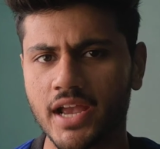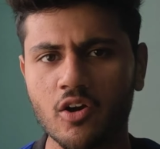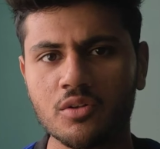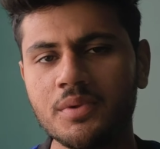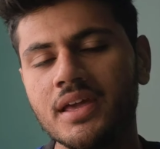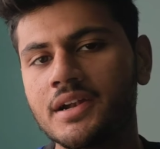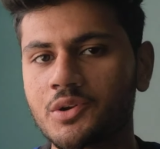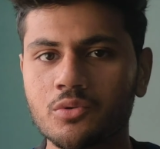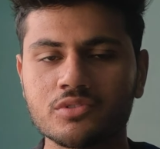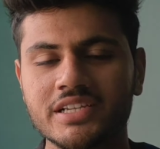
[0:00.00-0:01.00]
चेक ऑन मी
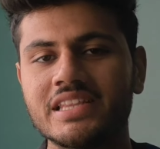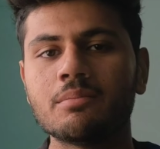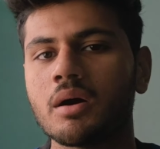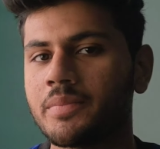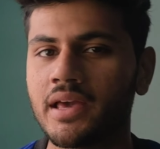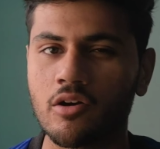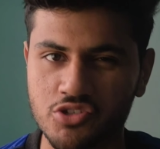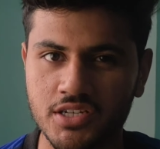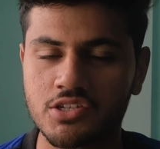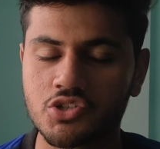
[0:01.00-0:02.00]
एंड टू सी द पपी हाउ
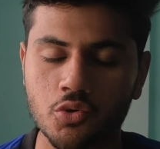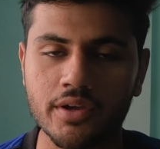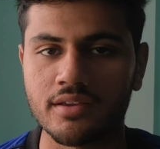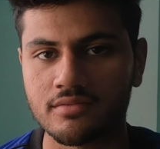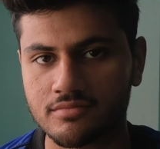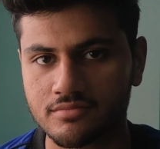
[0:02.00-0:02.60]
शी इज डूइंग